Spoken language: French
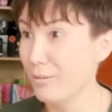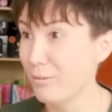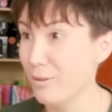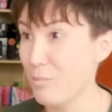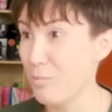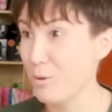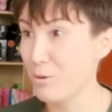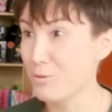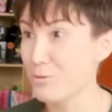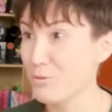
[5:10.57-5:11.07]
on
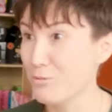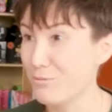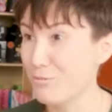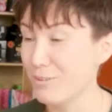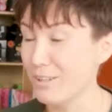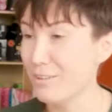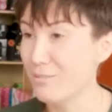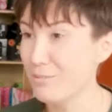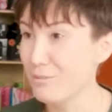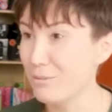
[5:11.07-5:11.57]
n'a pas eu ce qu'on
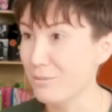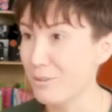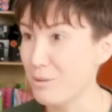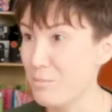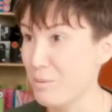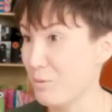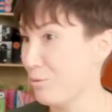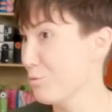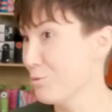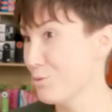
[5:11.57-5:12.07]
voulait. Donc, mmh. on
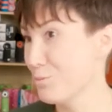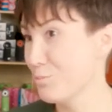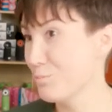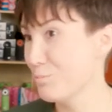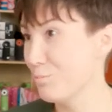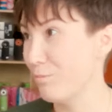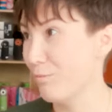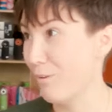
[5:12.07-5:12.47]
avait pas tous.